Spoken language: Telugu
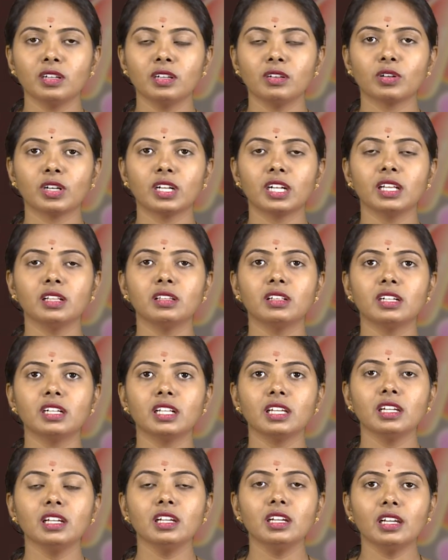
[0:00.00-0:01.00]
ఒకటి ఏంటంటే
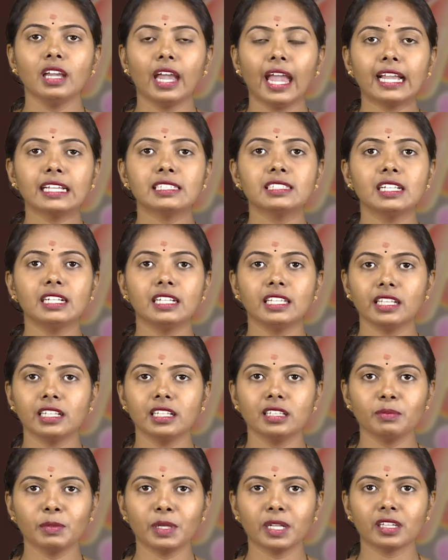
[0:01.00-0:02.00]
యాంగ్జైటీ
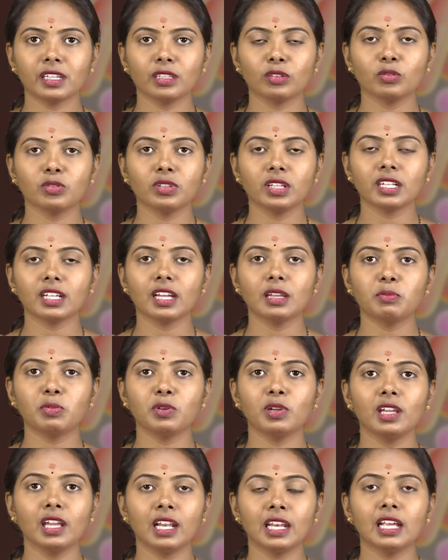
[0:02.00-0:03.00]
అనేది మనకి తొందరగా
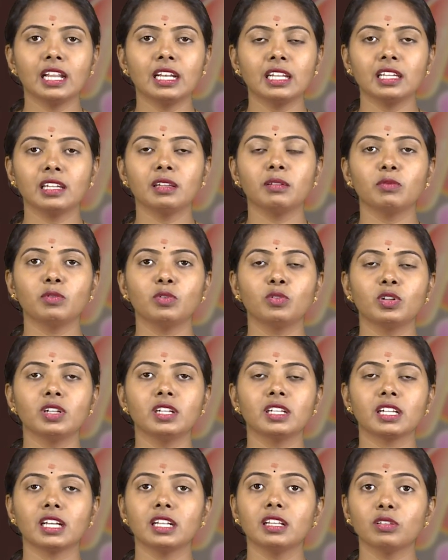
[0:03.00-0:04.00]
అయిపోయి వెళ్ళాలి
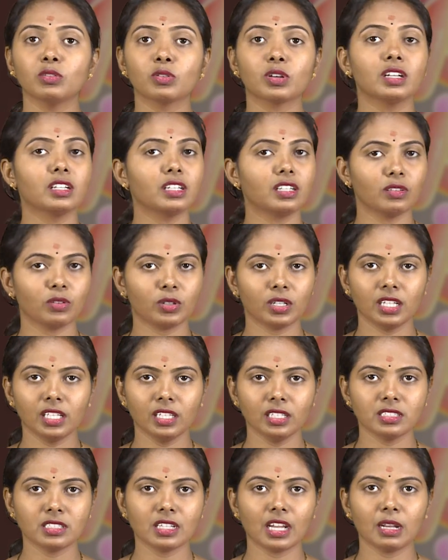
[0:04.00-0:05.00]
యూరిన్కి అనేది ఒక ఒకటి
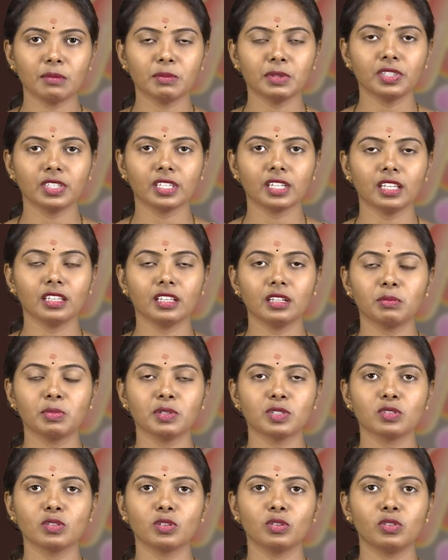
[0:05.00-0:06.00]
చాలామందికి అది
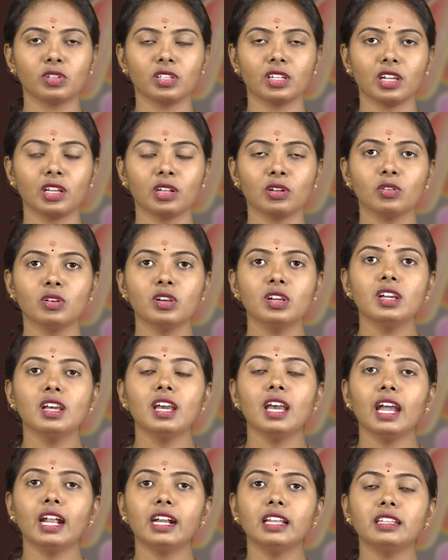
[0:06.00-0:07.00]
అనిపిస్తుంది యూటీఐలో
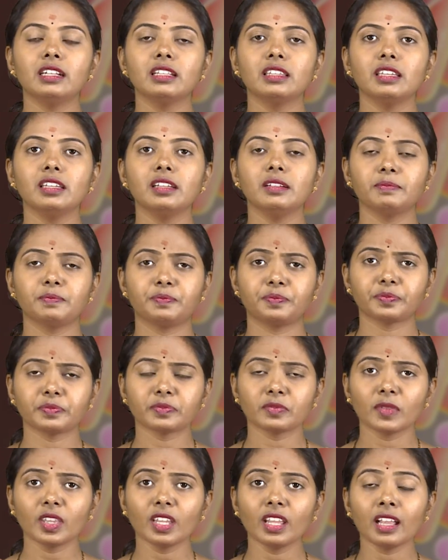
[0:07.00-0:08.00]
అండ్ అదర్ థింగ్
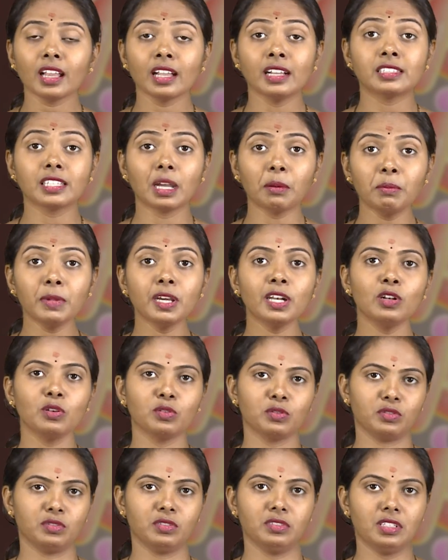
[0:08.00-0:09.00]
సమ్మర్లో
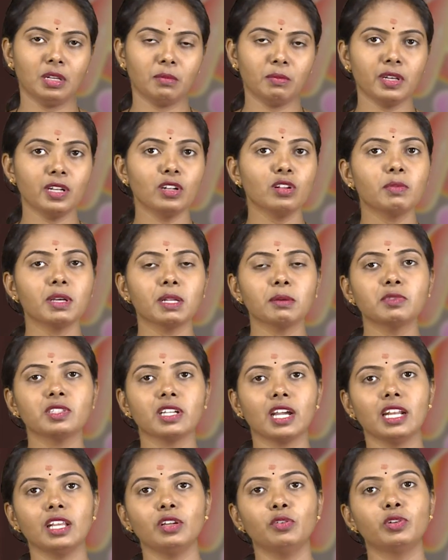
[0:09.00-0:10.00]
సమ్మర్లో మనం
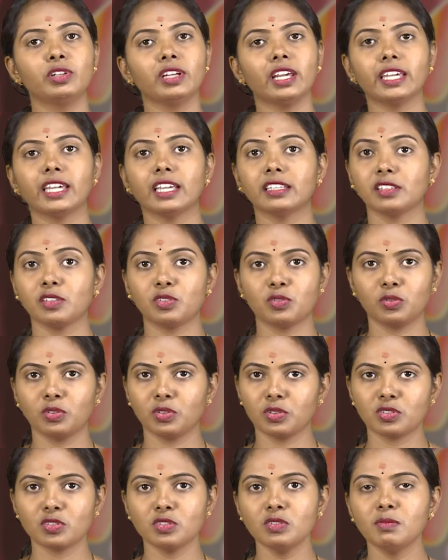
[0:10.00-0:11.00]
చాలా యూటీఐ కేసెస్
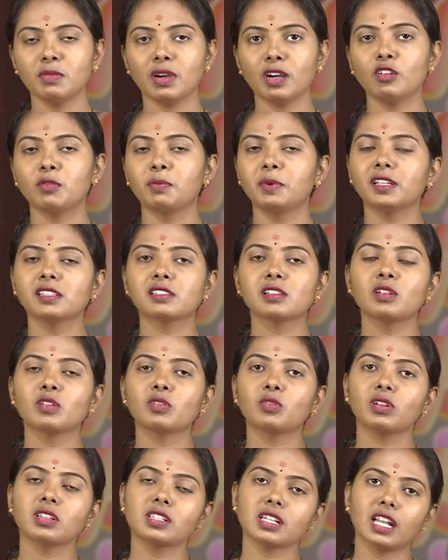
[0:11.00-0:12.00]
చూడొచ్చు మా ఓపీడీస్లలో
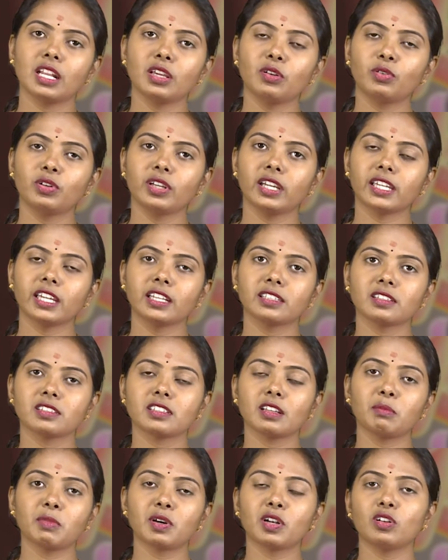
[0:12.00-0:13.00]
కూడా చాలా యూటీఐ కేసెస్
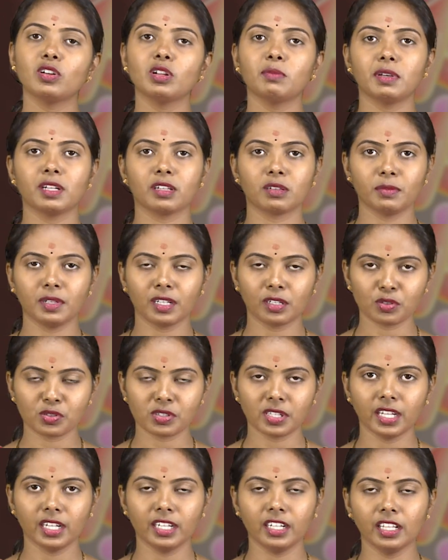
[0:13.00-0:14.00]
సమ్మర్లోనే మనకు మాకు
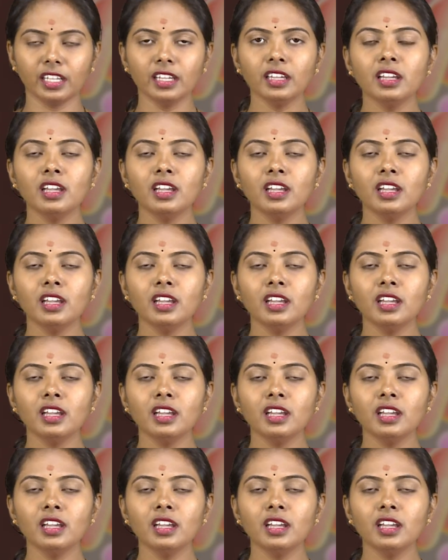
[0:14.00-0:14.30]
వస్తాయండి